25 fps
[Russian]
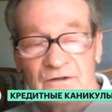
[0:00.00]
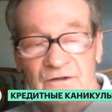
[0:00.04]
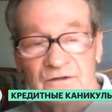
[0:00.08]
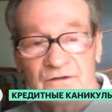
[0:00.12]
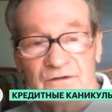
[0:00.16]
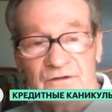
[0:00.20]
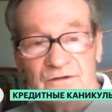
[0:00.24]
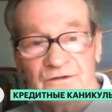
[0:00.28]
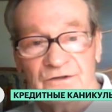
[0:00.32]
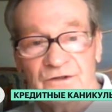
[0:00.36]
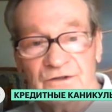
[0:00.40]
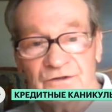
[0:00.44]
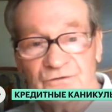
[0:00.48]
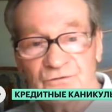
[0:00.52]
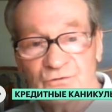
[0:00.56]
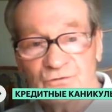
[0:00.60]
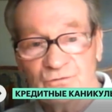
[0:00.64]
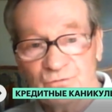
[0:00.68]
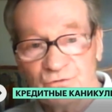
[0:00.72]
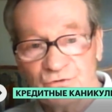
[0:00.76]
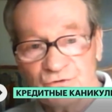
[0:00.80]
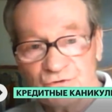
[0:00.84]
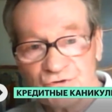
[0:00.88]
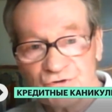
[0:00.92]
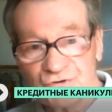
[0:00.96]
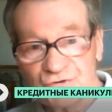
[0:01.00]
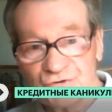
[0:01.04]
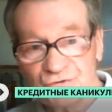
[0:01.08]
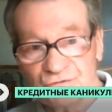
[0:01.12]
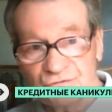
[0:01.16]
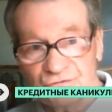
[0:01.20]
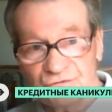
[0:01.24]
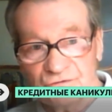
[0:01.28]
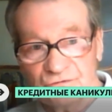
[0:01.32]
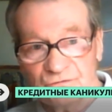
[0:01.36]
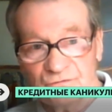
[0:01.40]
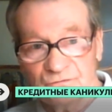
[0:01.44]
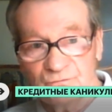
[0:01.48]
Я думаю,
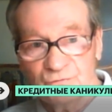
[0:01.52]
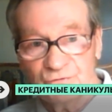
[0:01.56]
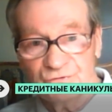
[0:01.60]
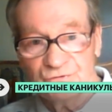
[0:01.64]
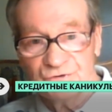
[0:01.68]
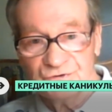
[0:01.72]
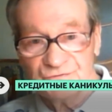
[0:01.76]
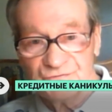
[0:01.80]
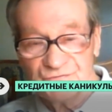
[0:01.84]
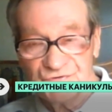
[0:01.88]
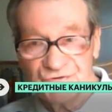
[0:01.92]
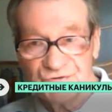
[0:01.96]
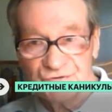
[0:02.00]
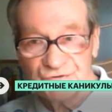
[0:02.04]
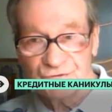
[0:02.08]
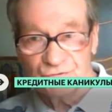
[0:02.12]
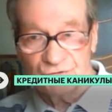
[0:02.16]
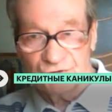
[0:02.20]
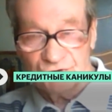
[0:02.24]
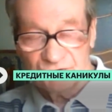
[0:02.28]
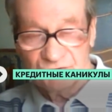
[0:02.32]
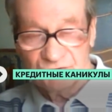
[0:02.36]
что будет все.